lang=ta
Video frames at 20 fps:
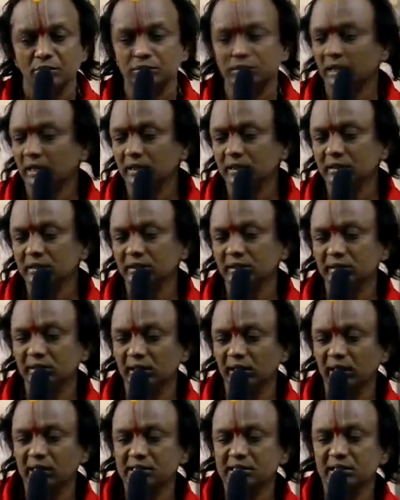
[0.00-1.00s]
உதாரணத்துக்கு
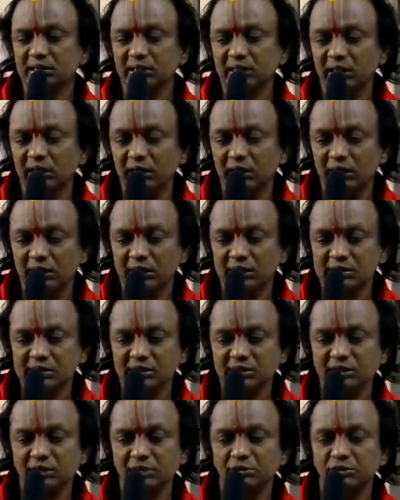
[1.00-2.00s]
இந்த ரசத்தை
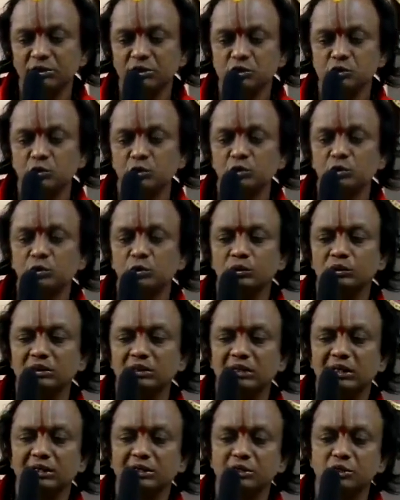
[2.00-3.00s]
ரசத்தை வந்து சுரு
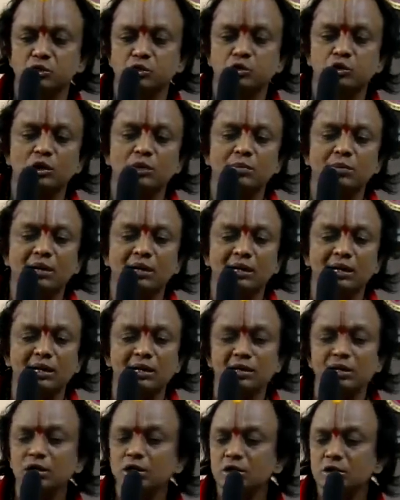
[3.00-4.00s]
கொடுத்து கட்டி
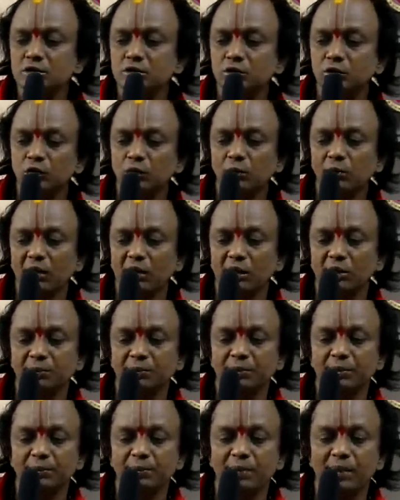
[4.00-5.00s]
சுண்ணமானால் சுண்ணமான
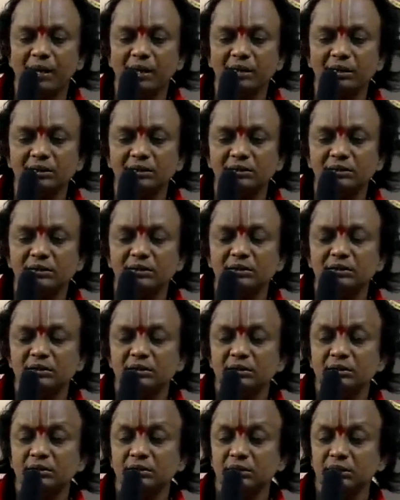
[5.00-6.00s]
பிற்பாடு
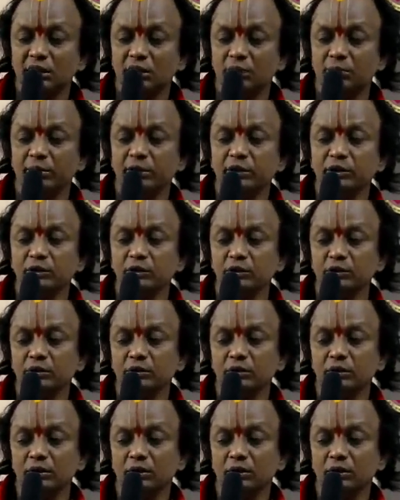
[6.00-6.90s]
இந்த மயூர்